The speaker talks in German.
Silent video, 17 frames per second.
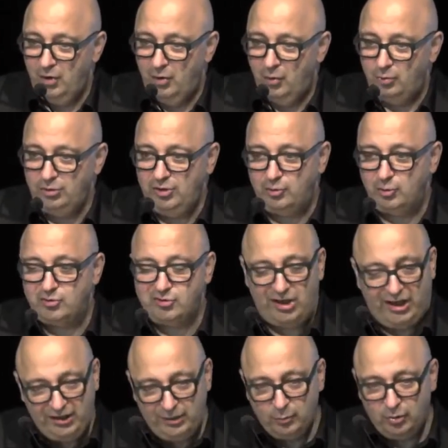Und die
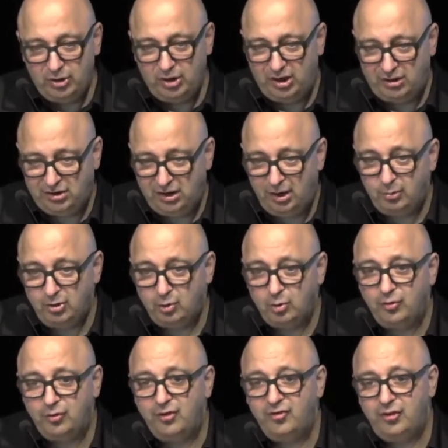Sozialdemokraten haben in
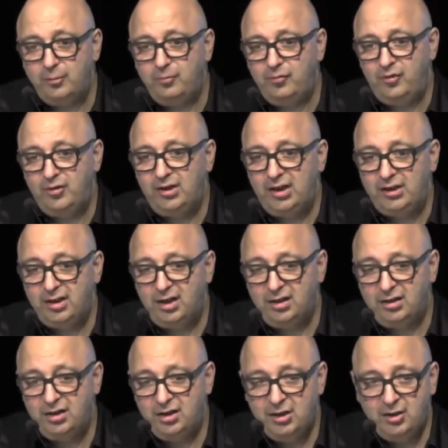den 1970er
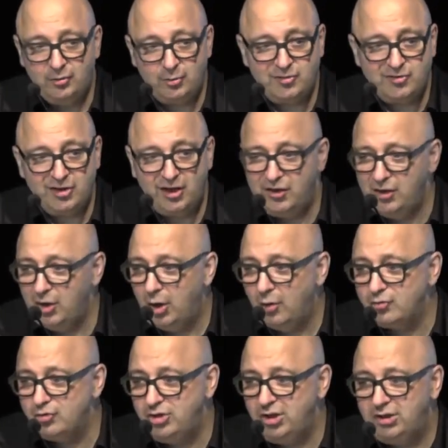Jahren sozialen
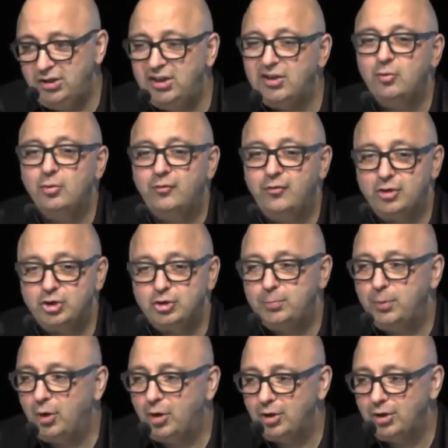Aufstieg nicht nur
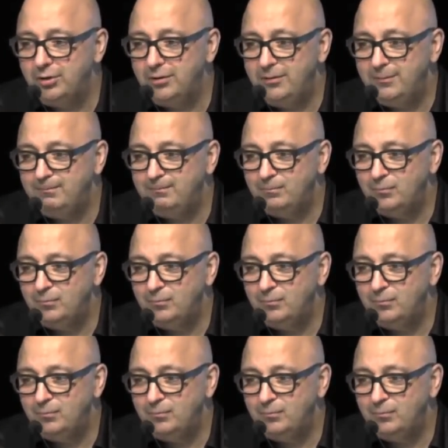versprochen,